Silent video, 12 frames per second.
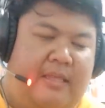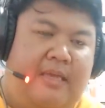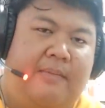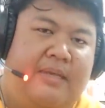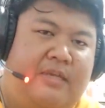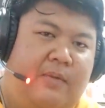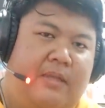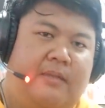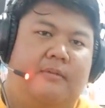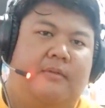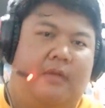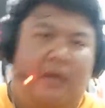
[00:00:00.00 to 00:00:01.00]
สิ่งมีชีวิต
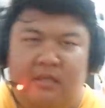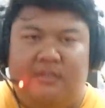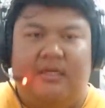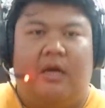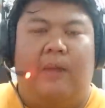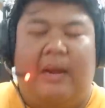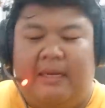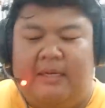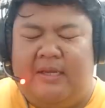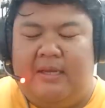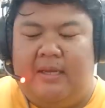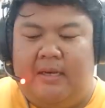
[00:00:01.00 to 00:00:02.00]
ครึ่งจักรวาลทั
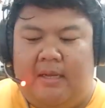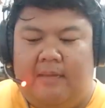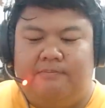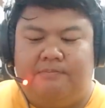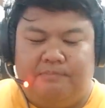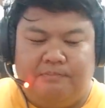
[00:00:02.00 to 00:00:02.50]
นทีนะครับ